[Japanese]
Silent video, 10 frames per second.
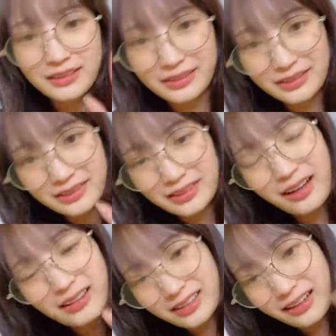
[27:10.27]
くん
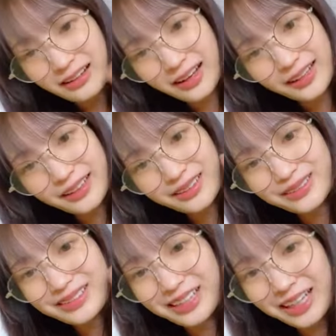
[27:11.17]
たかさんありが
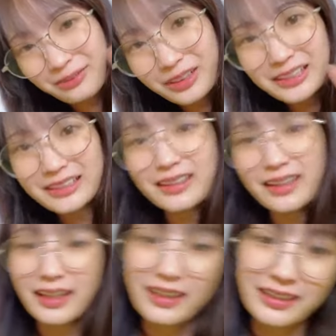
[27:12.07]
とうございます
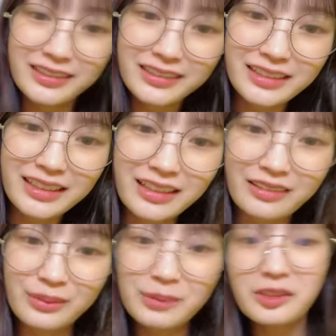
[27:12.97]
12位
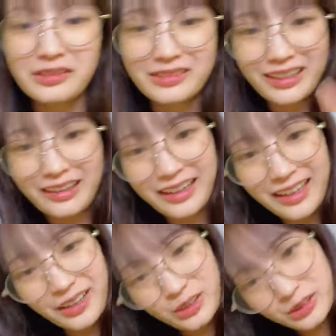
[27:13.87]
がみぶどさんあ
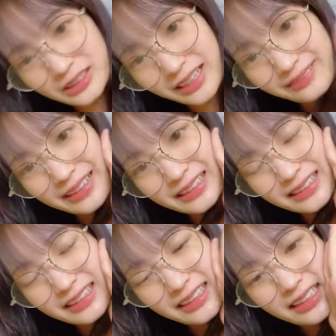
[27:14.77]
りがとうございま
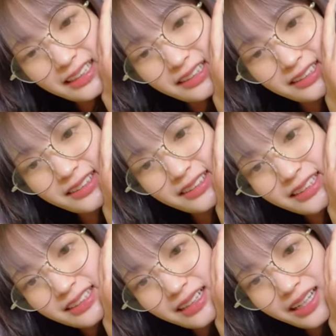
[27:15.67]
す
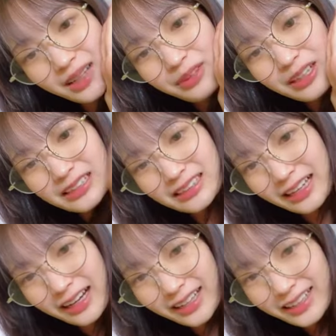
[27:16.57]
11位がエレメンツ
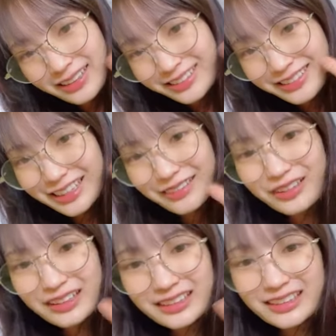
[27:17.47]
さんありがとうござい
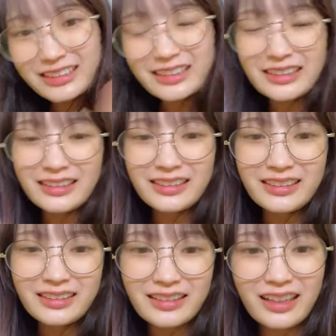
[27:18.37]
ます
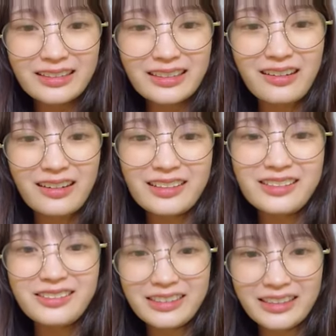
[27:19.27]
スーダンさんが
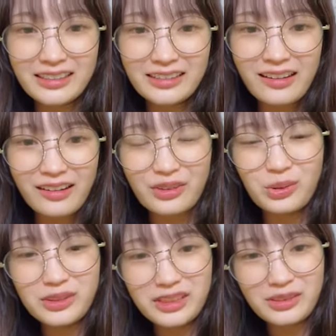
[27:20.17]
10位なんか
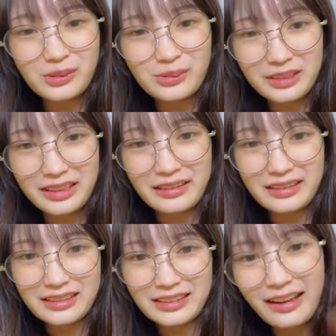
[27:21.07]
統治法みたいに
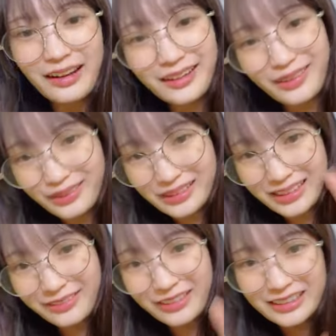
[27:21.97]
なっちゃったありがとうご
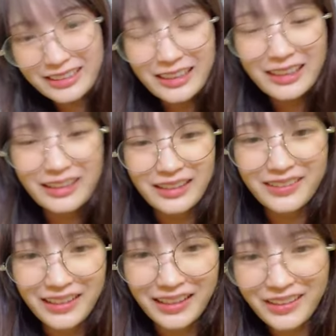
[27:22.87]
ざいます
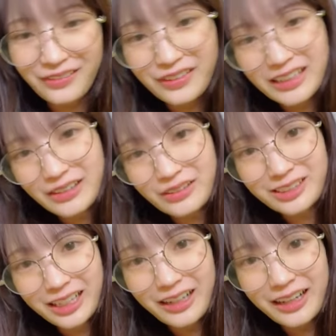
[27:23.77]
9位がインフィニット
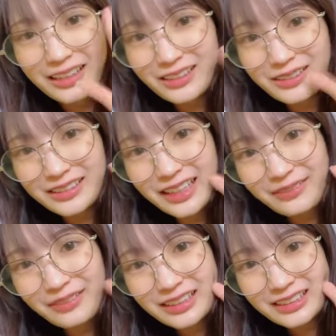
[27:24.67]
さんありがとうござ
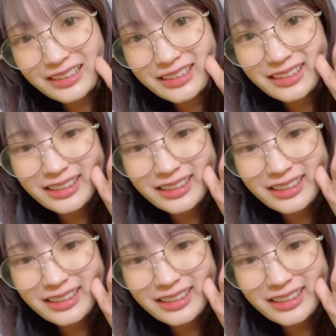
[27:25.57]
います